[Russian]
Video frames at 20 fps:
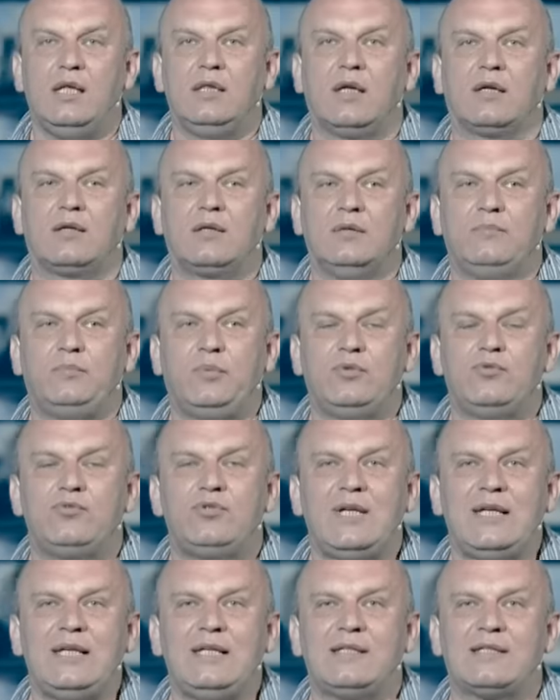Так
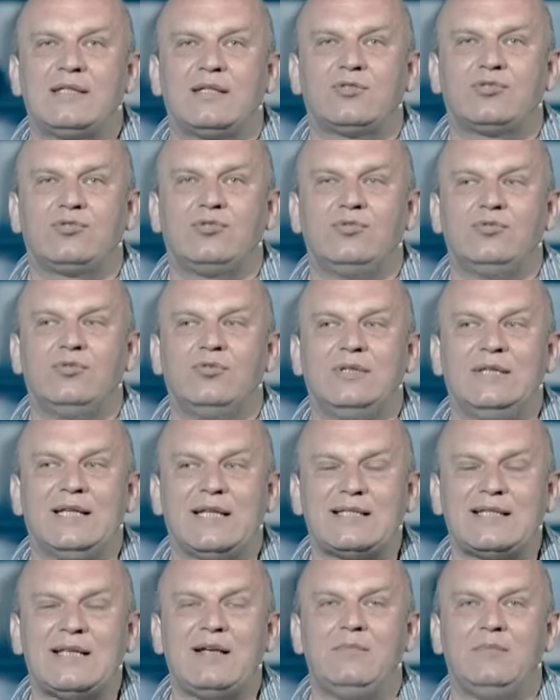получается, что
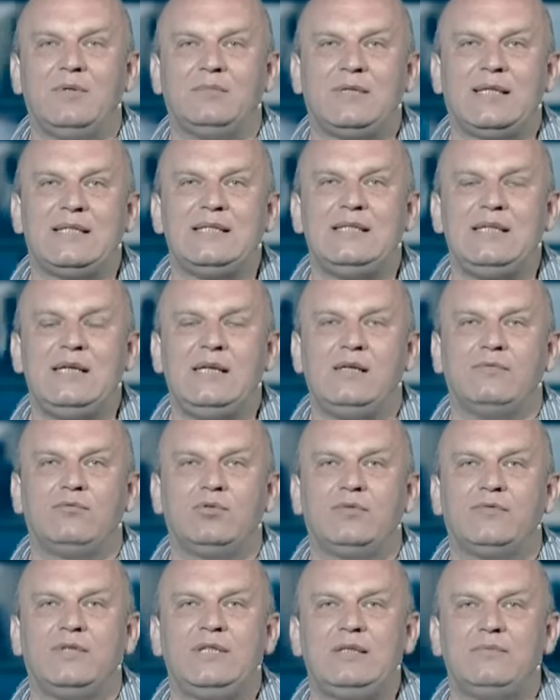на самом-то деле
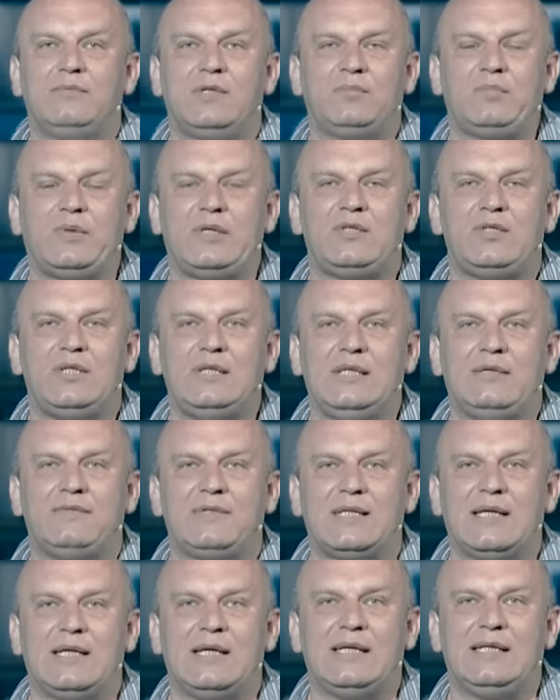вот в этом-то причина
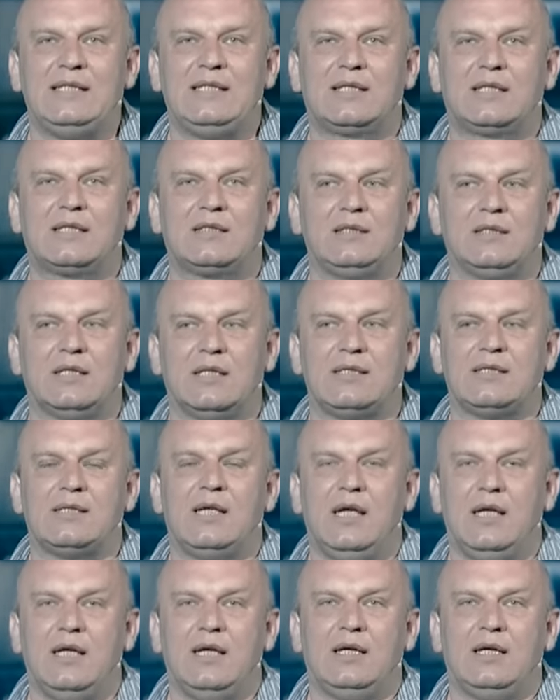вся и крылась.